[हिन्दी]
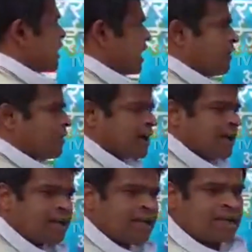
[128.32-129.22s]
छिड़काव
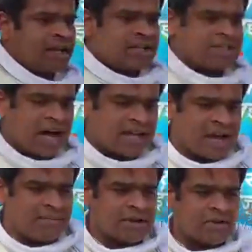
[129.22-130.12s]
करके जहाँ
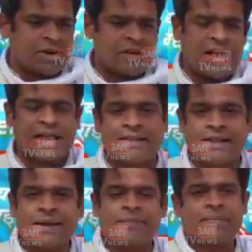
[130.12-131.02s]
जहाँ भी कोरोना वायरस
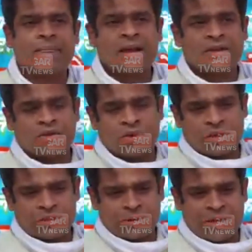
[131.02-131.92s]
है इसको
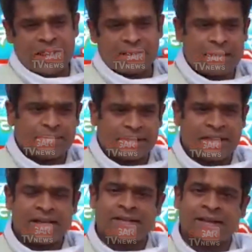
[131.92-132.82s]
किस प्रकार समाप्त
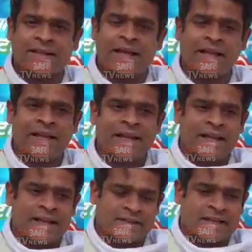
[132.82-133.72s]
किया जा सकता है
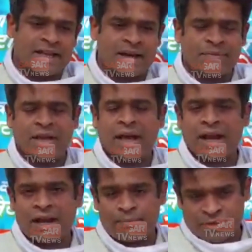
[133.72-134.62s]
इसके लिए हमने नगर
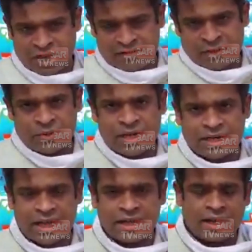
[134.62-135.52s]
निगम प्रशासन को यह
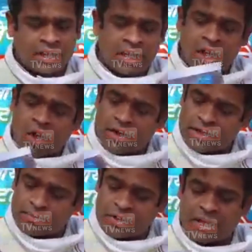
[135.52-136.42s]
टैंकर और
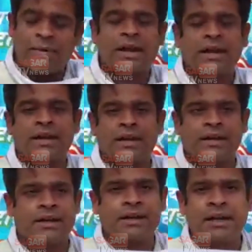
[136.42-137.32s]
ये पूरे हमारे
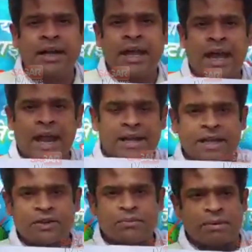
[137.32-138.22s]
हैंड
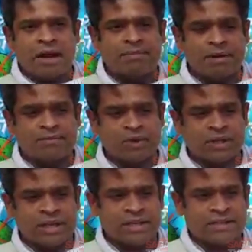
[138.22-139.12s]
के जो हैंडपम्प
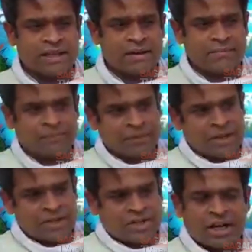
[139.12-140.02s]
होते हैं जिससे हम
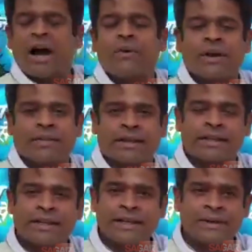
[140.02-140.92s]
छिड़काव कर
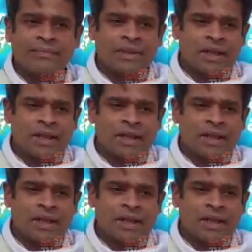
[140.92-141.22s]
सकते हैं